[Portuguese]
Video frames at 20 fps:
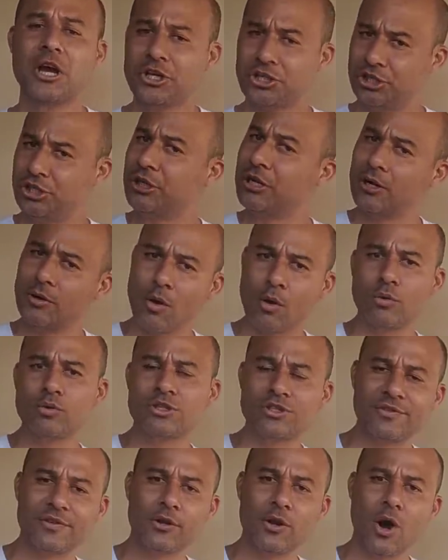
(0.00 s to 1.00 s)
tirando
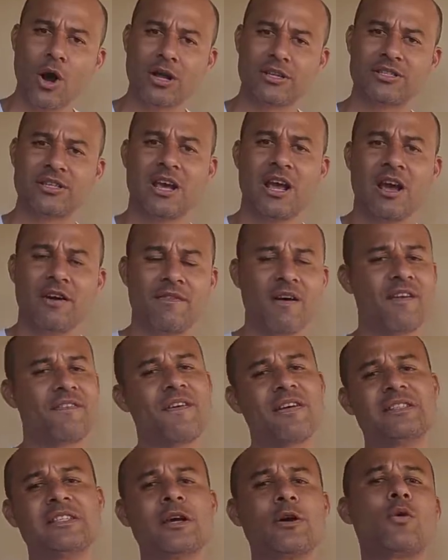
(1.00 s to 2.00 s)
alguns filhotes, vai
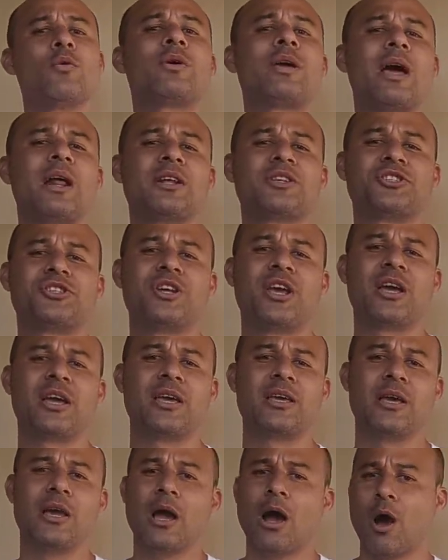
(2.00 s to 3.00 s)
fazer com que elas
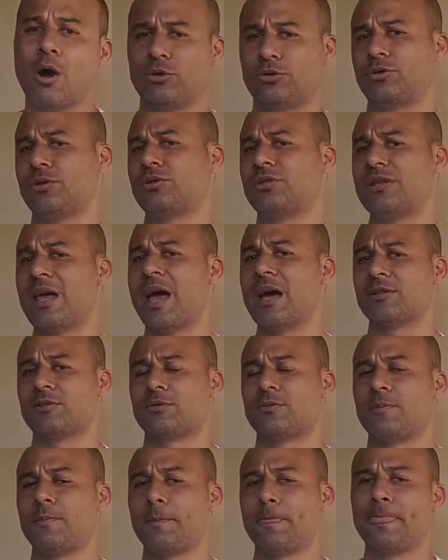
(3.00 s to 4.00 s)
cheguem ao
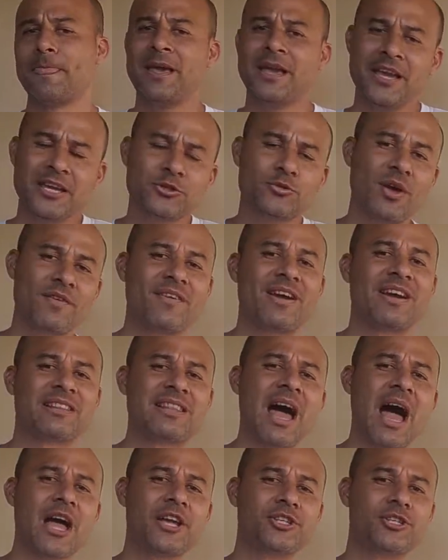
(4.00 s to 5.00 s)
sucesso. Isso é
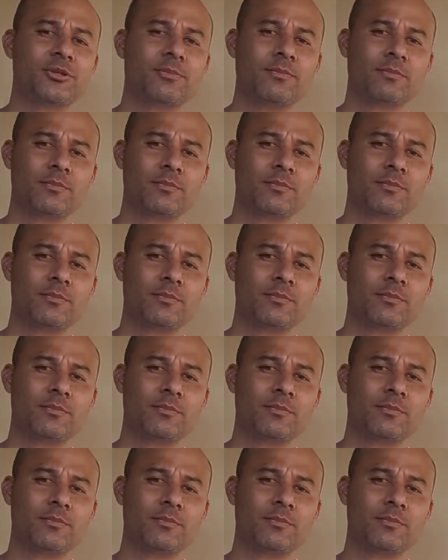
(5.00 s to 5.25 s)
verdade?